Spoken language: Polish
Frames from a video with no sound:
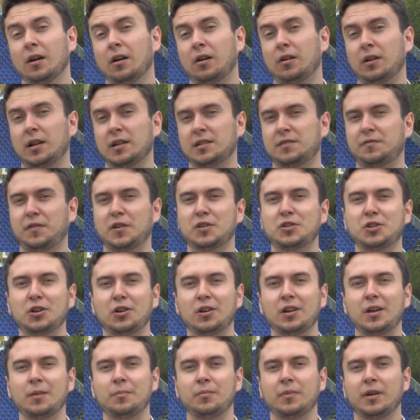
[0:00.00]
oraz
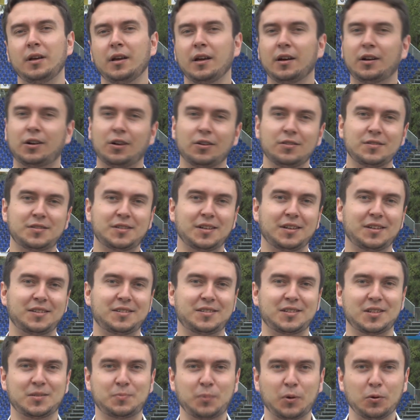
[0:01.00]
wieczorem koncert
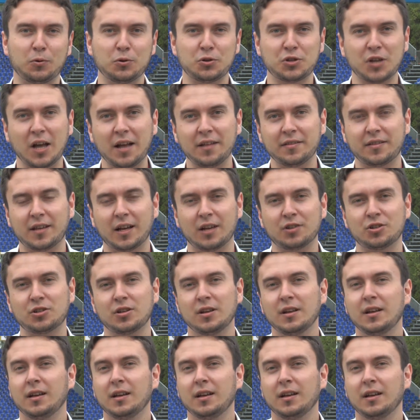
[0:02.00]
zespołu Szantaż.